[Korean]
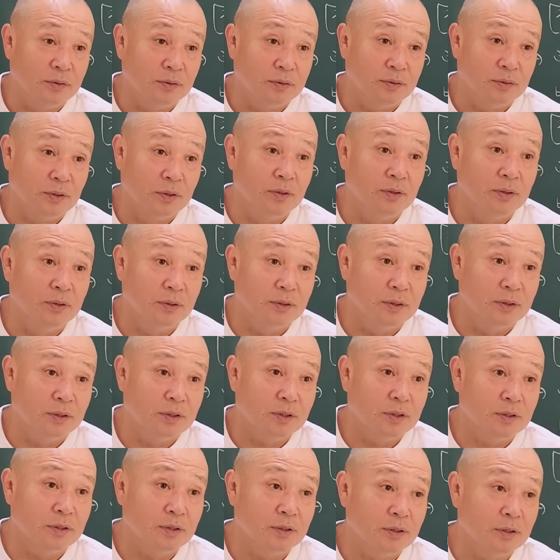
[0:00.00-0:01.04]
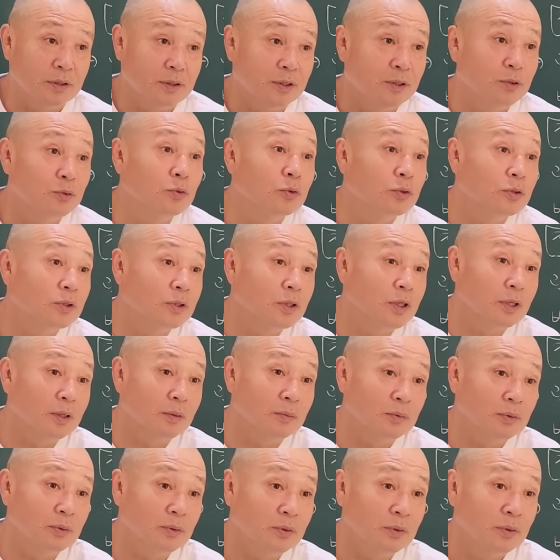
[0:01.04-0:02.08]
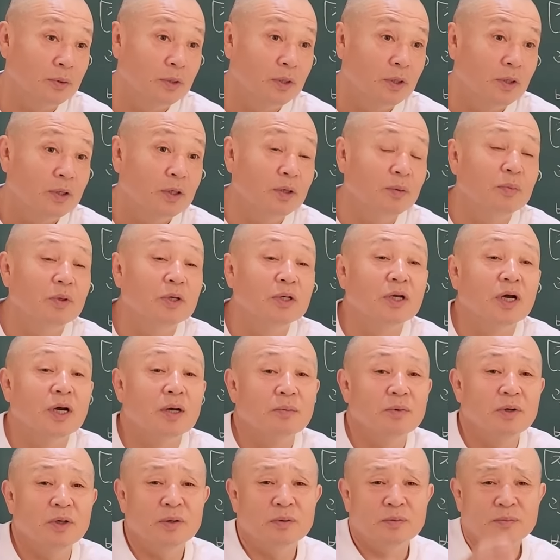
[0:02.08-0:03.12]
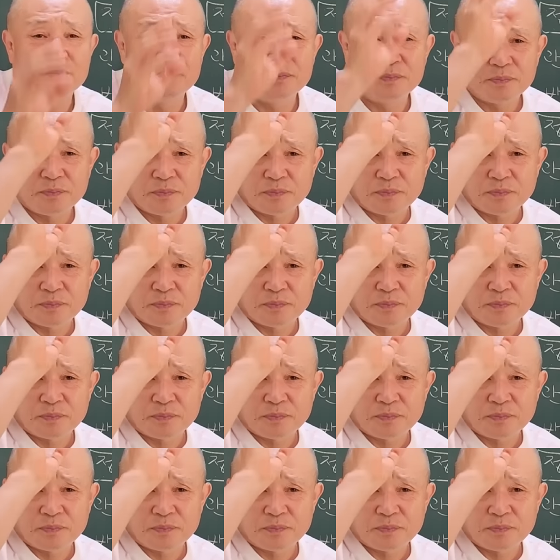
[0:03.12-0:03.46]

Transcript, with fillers: 로 기도하는 사람 그 뭐냐면